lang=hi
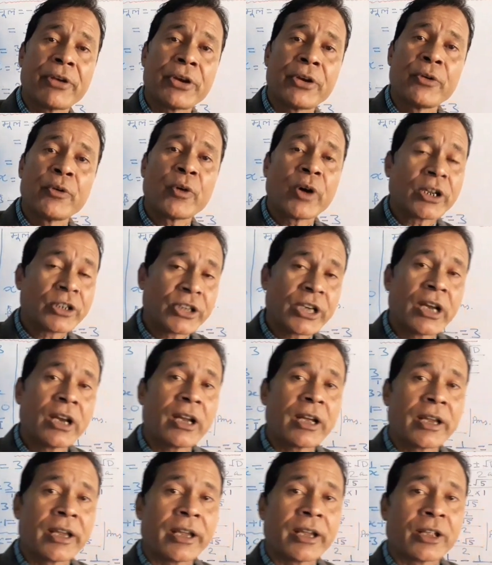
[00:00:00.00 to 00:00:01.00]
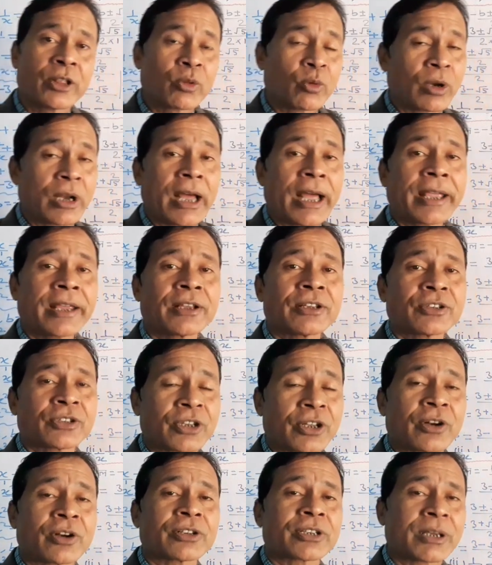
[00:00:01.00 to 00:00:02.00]
वीडियो अच्छा लगे तो लाइक
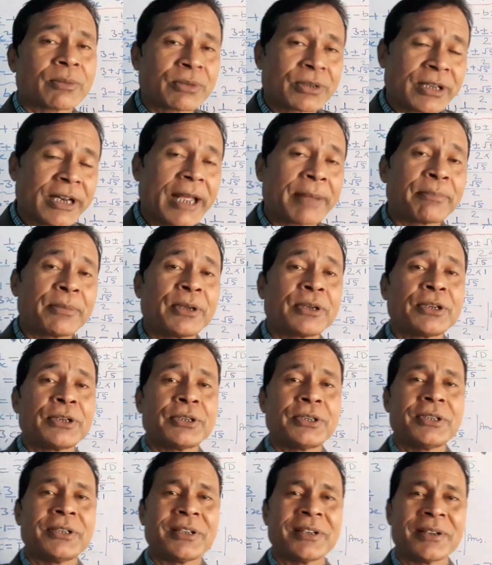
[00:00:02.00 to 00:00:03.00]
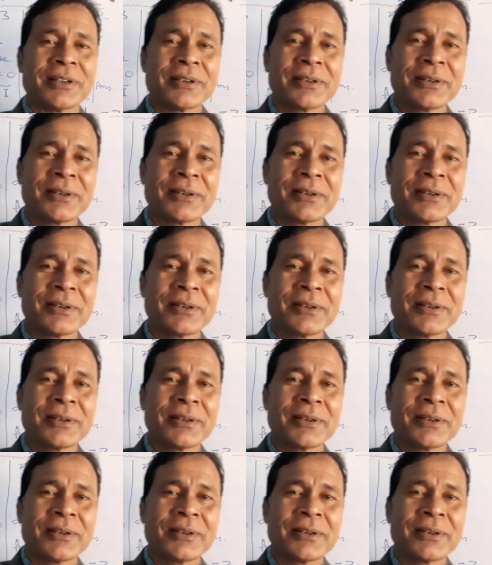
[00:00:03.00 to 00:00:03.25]
शेयर और सब्सक्राइब भी कीजिए